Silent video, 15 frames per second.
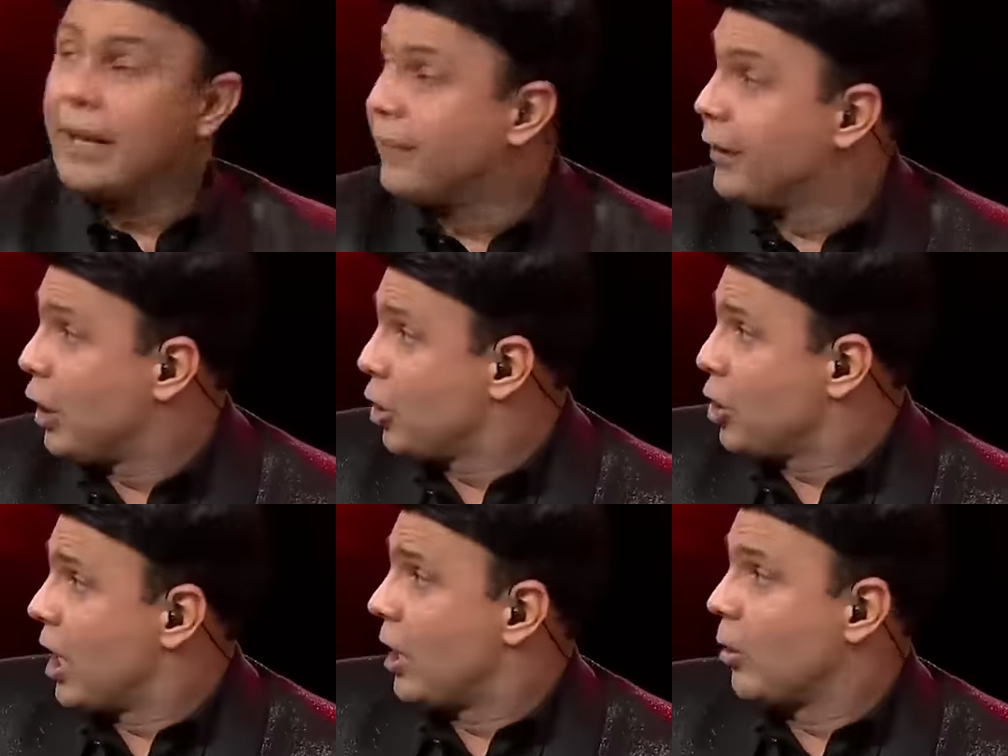मैं एक
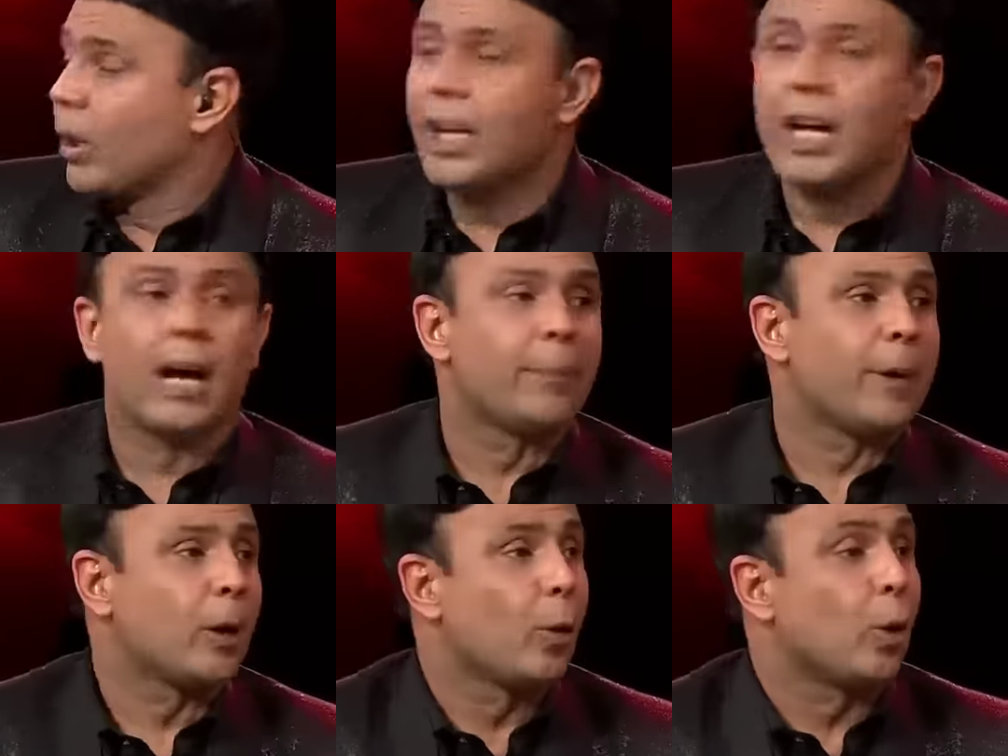वीडियो चलाऊंगा
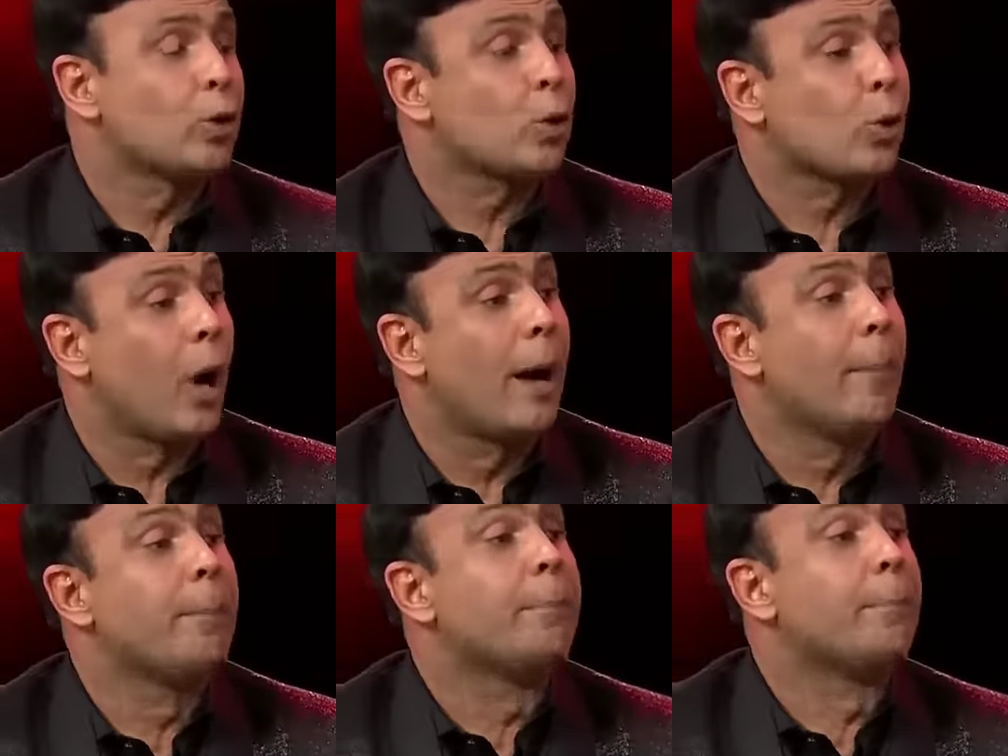यहाँ पर
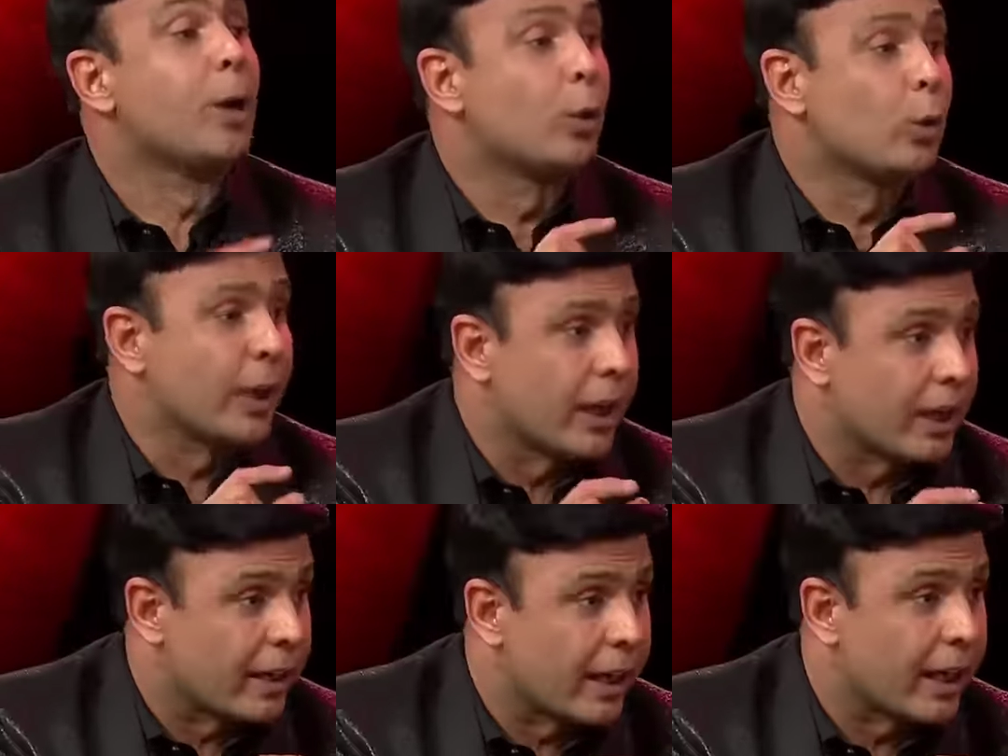उसको हम
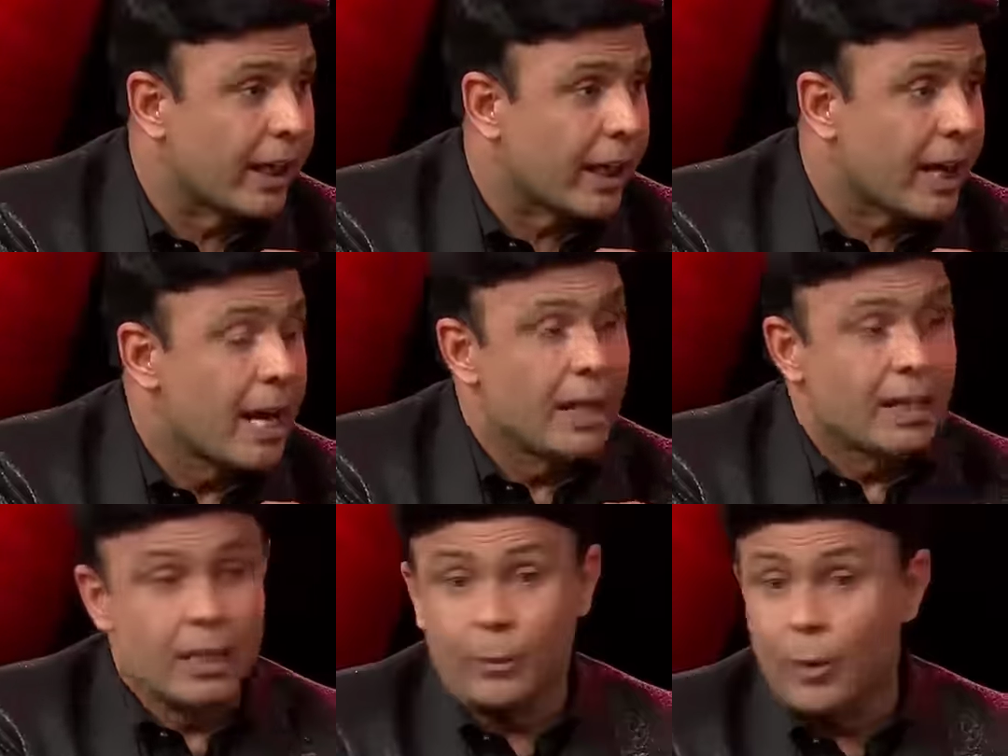म्यूट कर
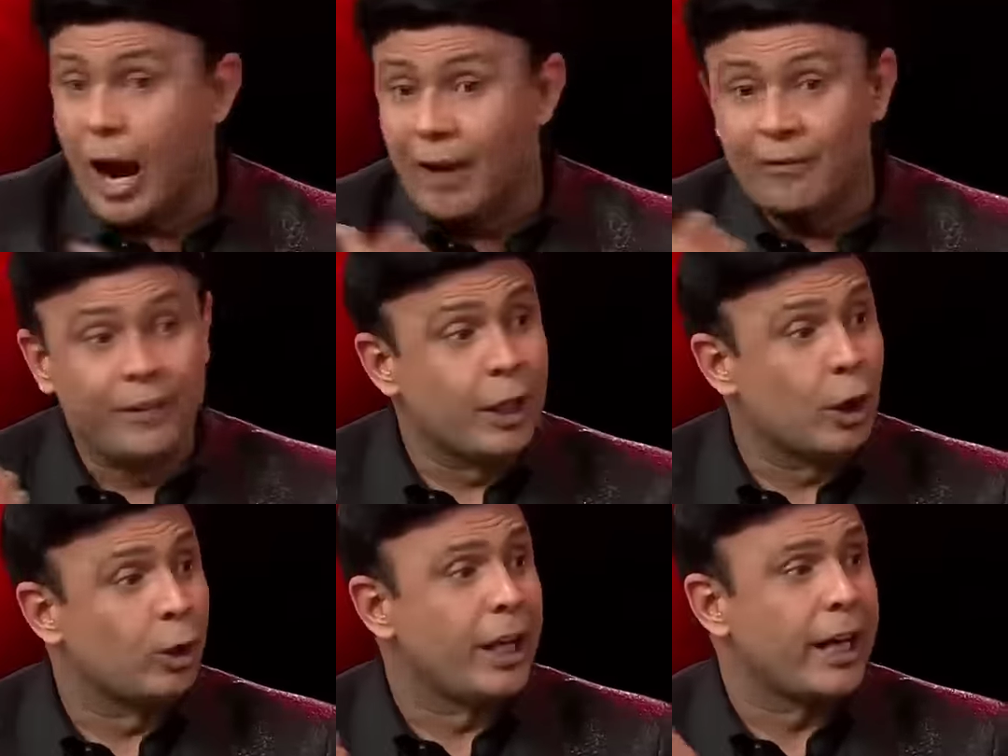देंगे जब
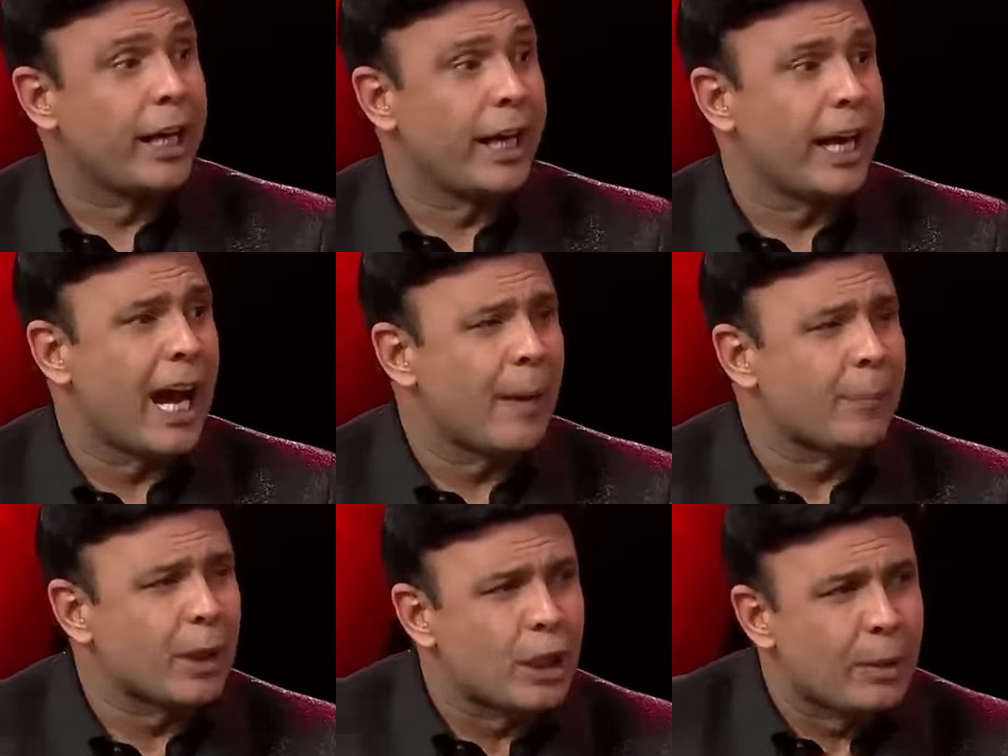आप वीडियो
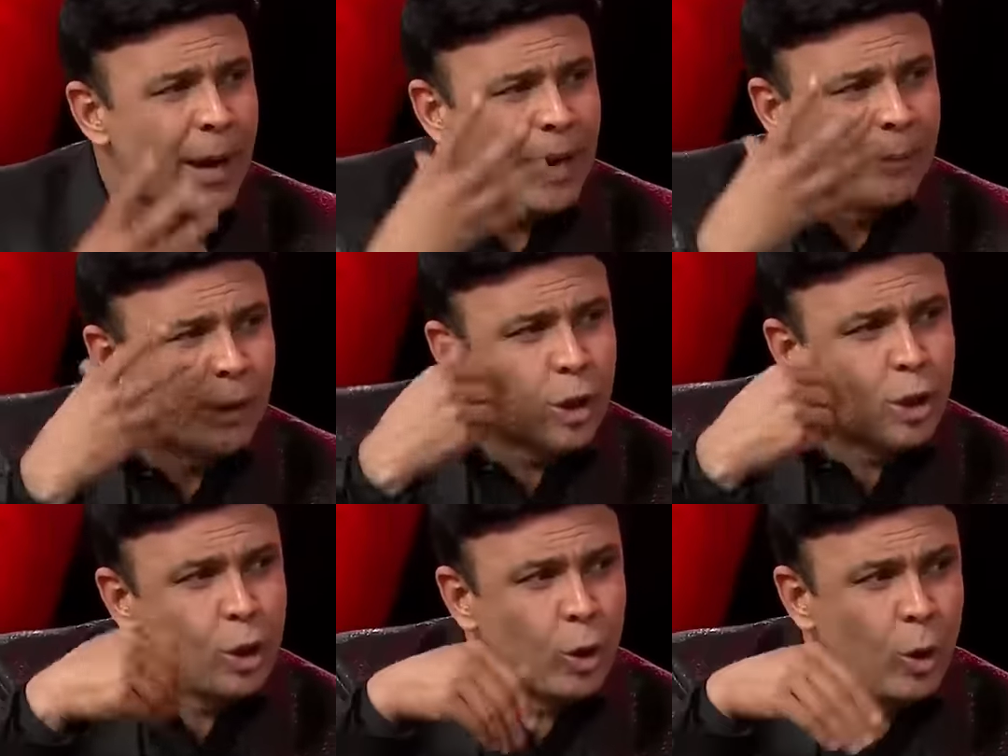देखेंगे आपके
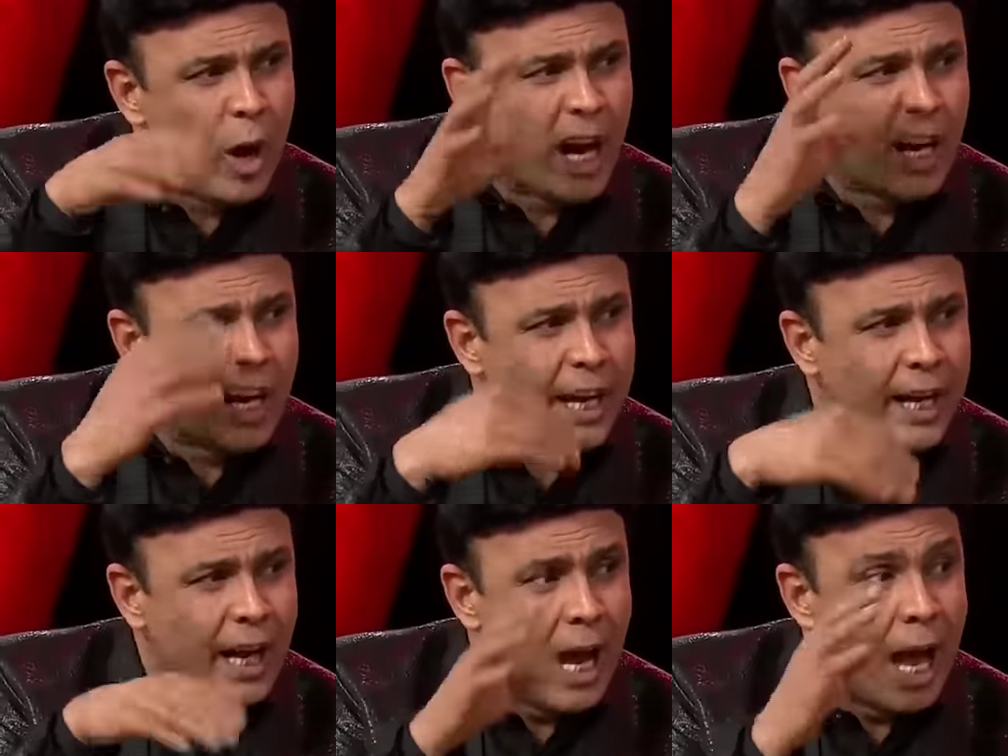दिमाग में जो आ
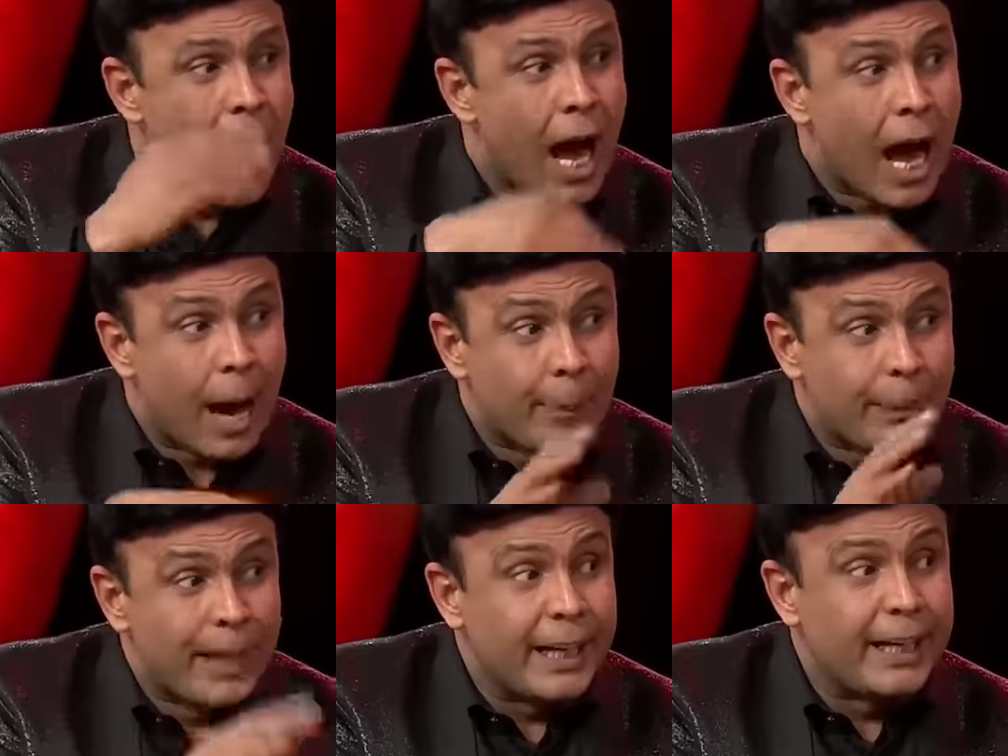रहा है ना
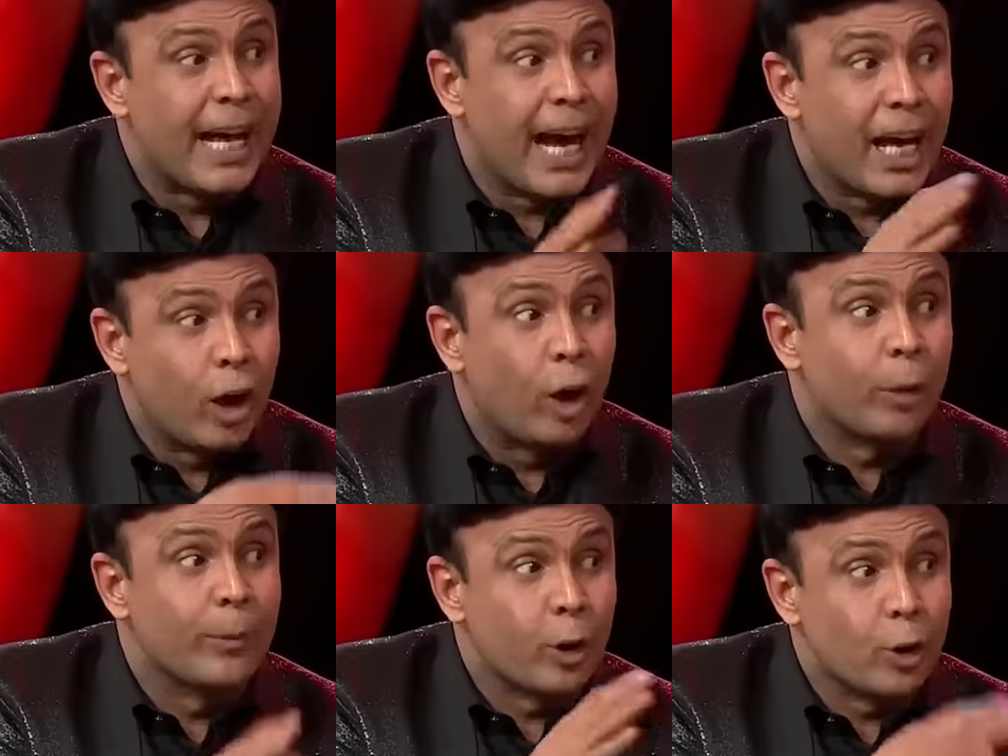अपने
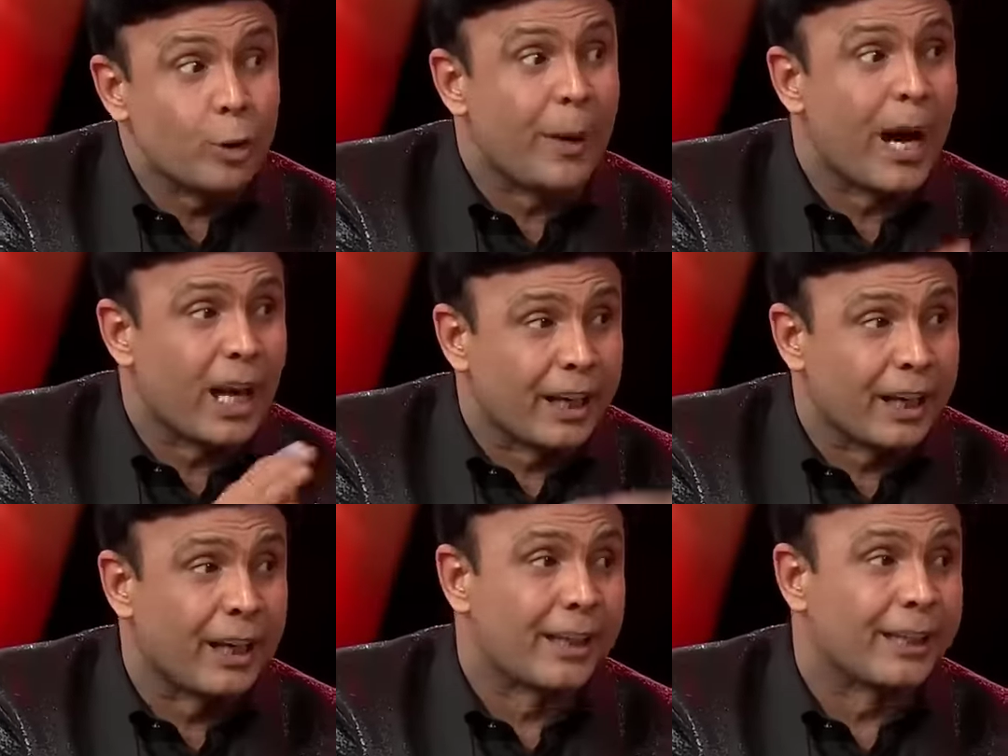डायलॉग में कुछ बाहर